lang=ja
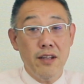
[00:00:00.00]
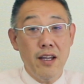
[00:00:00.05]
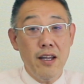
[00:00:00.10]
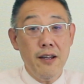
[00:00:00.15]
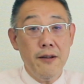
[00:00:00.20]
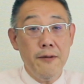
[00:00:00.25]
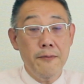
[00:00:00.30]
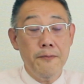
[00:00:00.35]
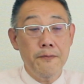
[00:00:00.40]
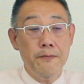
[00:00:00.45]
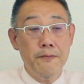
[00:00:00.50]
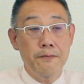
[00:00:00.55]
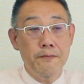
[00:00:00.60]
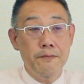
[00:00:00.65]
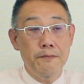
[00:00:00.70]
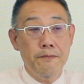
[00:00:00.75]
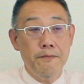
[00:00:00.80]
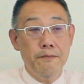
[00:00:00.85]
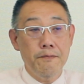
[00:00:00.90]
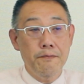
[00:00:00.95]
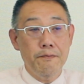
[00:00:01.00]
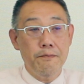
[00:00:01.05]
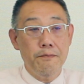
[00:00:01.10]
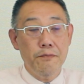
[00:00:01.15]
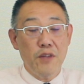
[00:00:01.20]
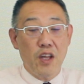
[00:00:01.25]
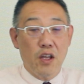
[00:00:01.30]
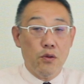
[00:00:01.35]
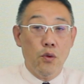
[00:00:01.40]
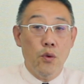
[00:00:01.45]
ね。
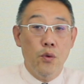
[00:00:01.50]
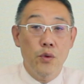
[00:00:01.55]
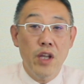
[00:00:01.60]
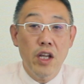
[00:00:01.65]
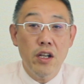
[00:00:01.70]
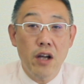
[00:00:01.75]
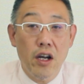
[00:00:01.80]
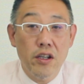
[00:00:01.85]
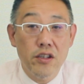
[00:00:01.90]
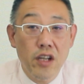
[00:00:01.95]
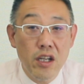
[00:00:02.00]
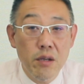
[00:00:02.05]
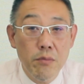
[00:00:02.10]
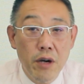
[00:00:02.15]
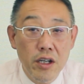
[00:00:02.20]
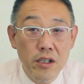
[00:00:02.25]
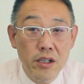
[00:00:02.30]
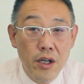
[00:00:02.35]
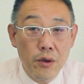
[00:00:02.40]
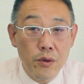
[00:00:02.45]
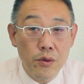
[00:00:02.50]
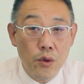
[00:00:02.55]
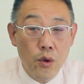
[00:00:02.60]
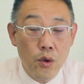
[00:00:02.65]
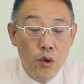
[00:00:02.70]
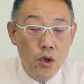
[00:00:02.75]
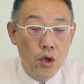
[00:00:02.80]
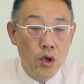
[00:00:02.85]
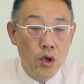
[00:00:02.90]
いや、そんなの当たり前だよと。